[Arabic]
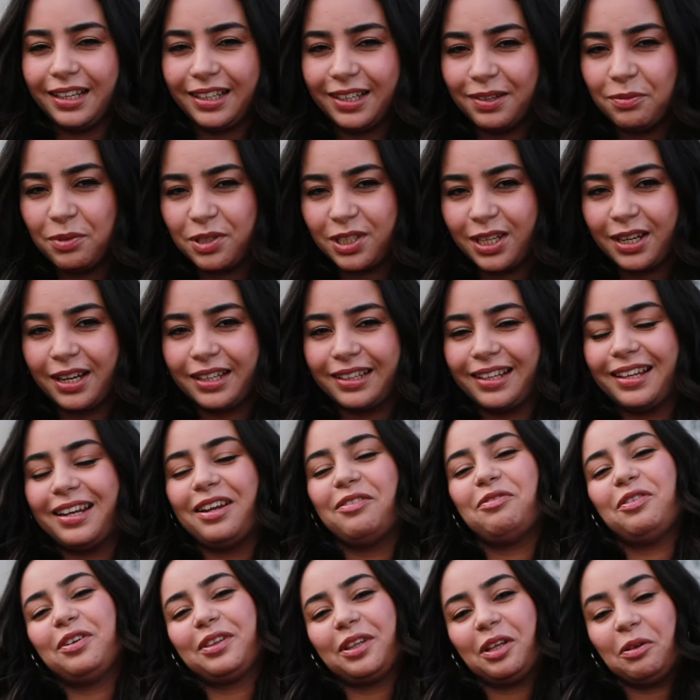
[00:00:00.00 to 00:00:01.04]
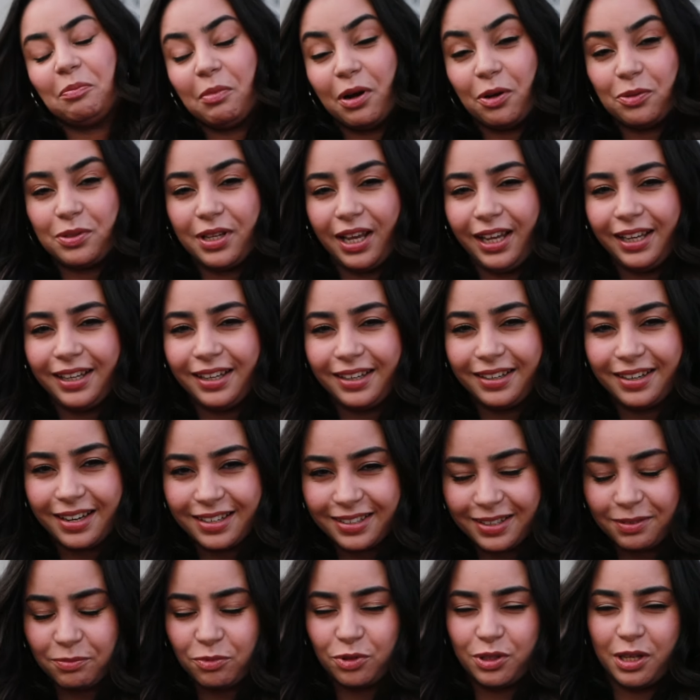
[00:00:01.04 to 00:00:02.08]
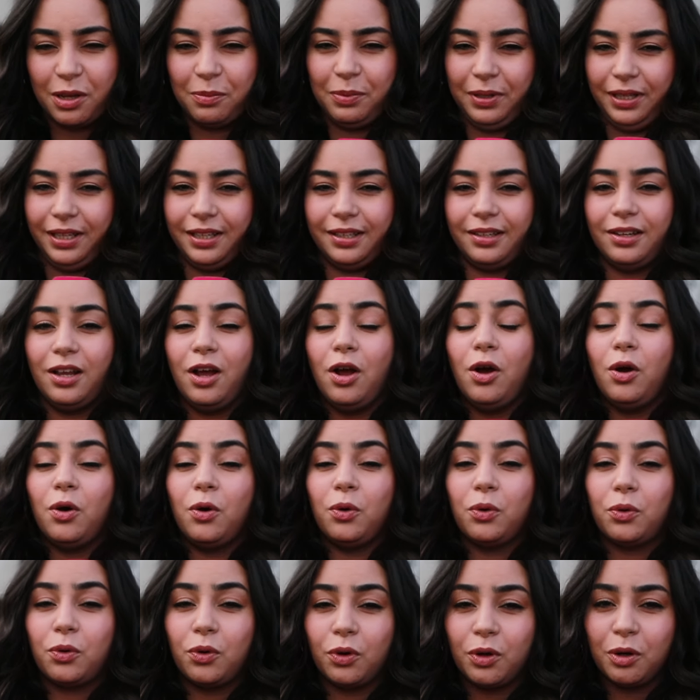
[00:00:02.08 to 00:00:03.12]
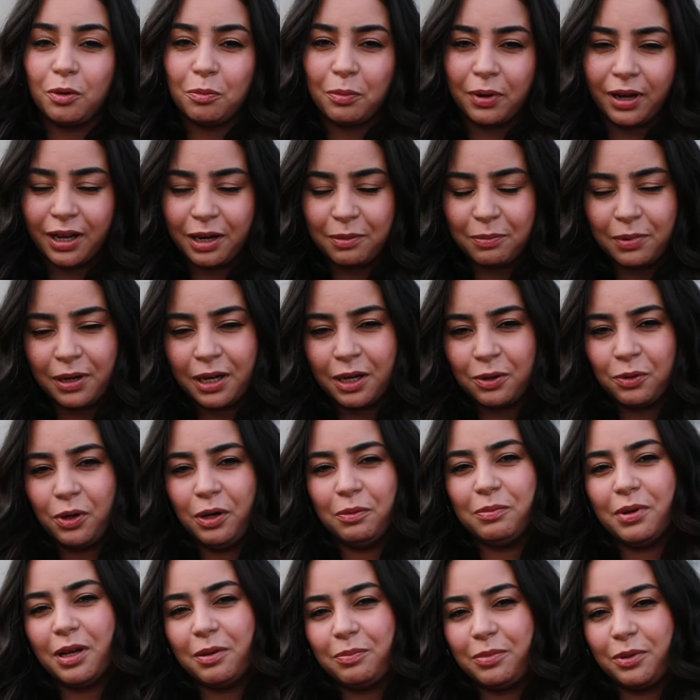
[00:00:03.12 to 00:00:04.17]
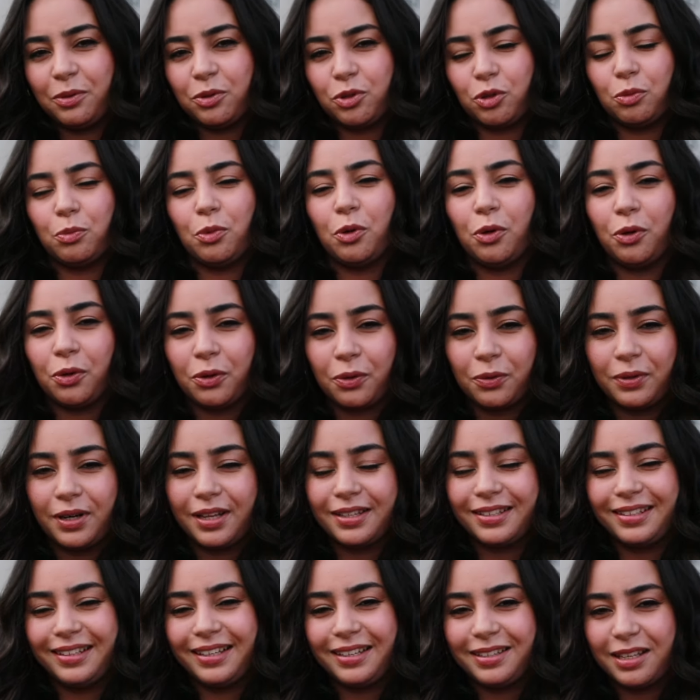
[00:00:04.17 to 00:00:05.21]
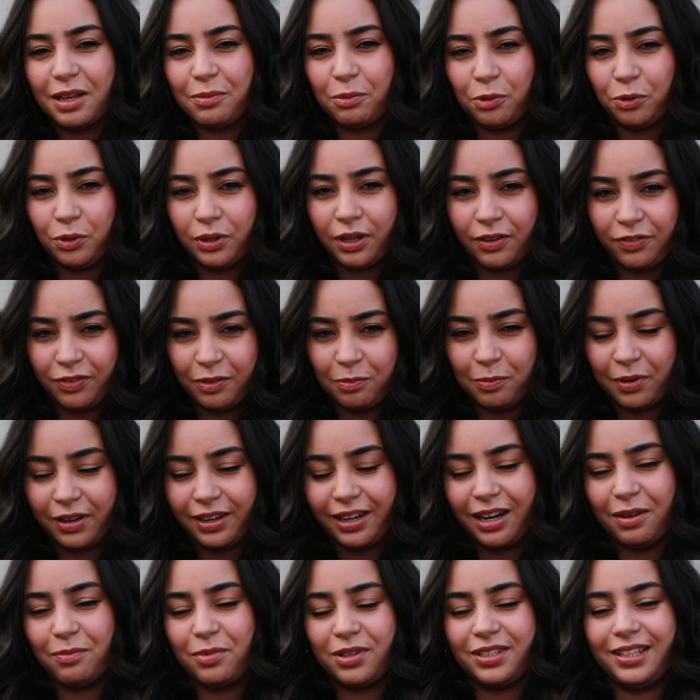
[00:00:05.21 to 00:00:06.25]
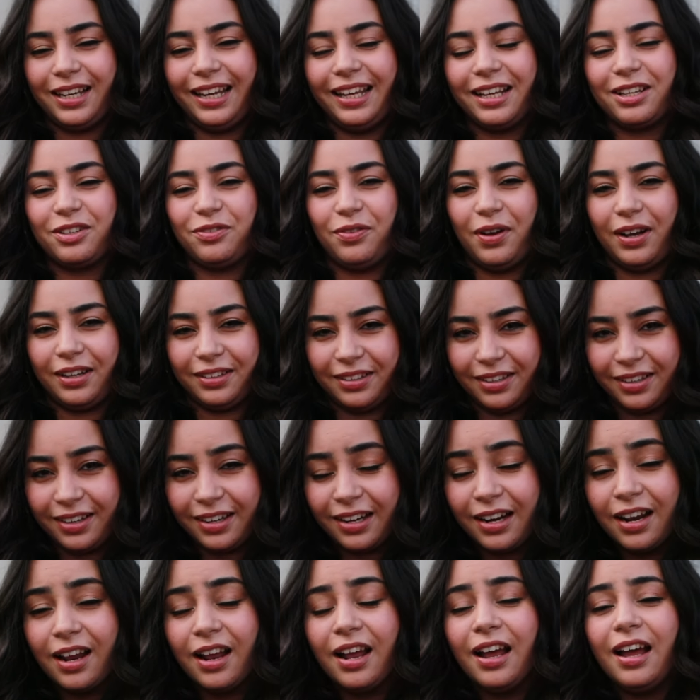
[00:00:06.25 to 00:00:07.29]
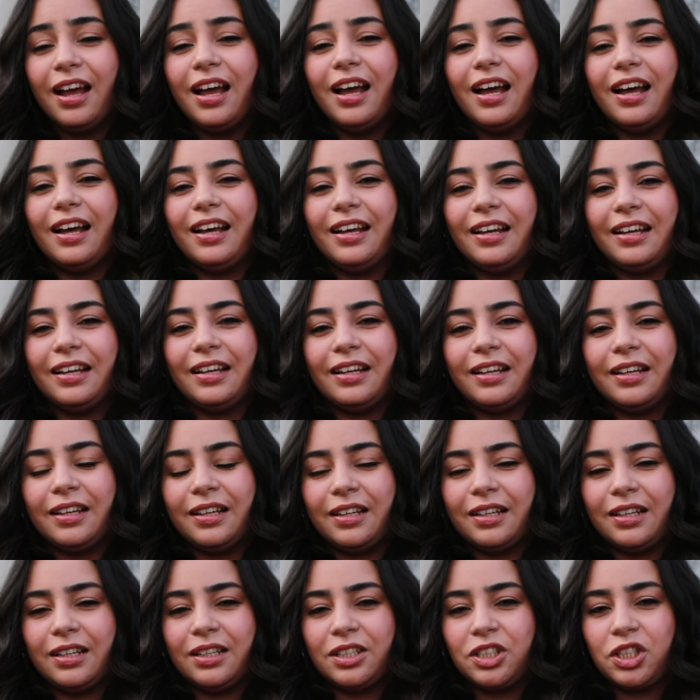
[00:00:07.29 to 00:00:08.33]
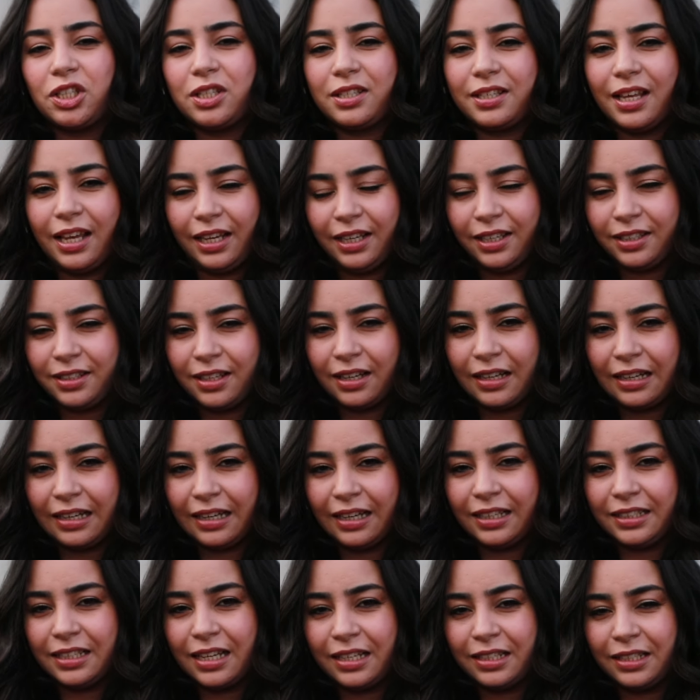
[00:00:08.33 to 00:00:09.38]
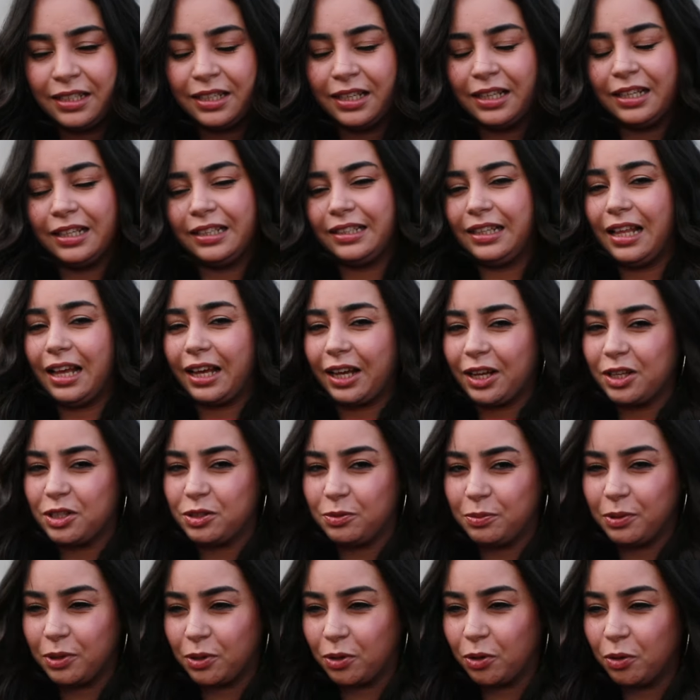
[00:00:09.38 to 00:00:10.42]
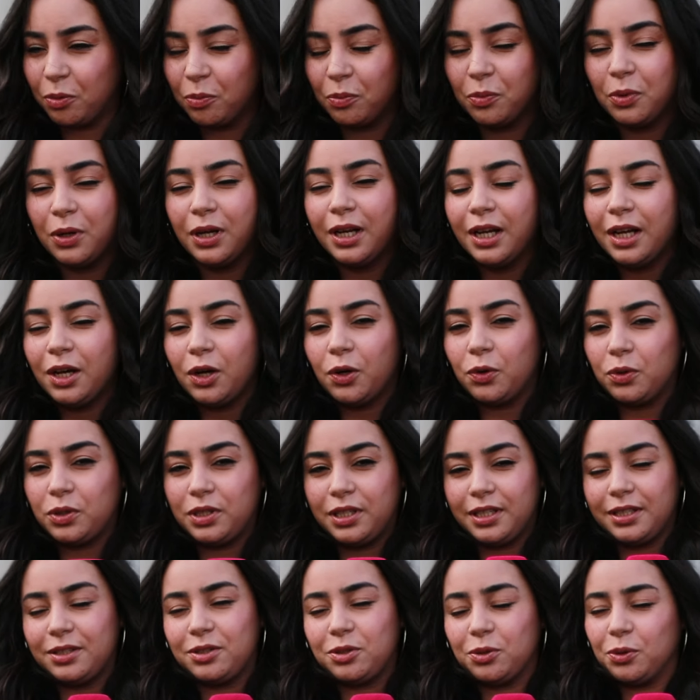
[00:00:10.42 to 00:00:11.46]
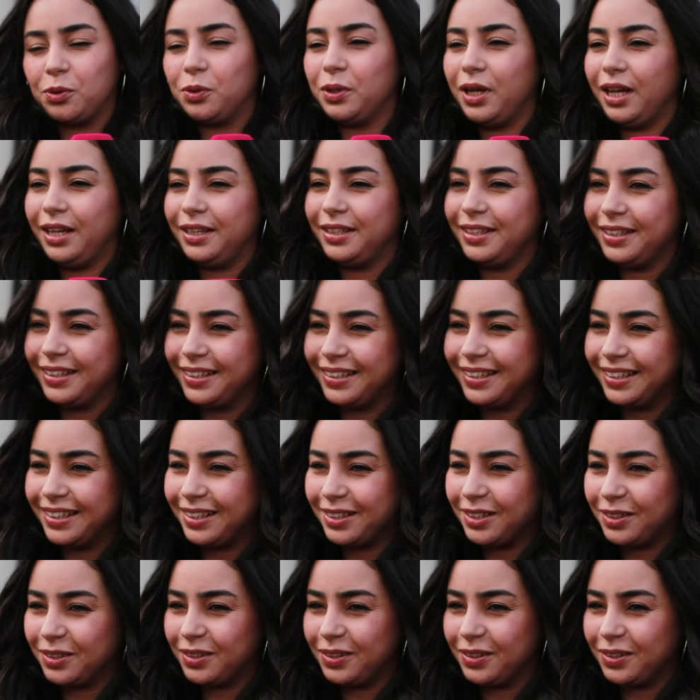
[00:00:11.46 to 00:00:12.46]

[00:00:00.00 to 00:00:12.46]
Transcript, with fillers: لمجله لاله فاطمه وتحيه للناس المتابعين وكل المغاربه وحبابي وجمهور والناس اللي يتابعونا في البرنامج الاكس آه، فاكتور جيت سعيده انني تلاقيت بكم وجيت يعني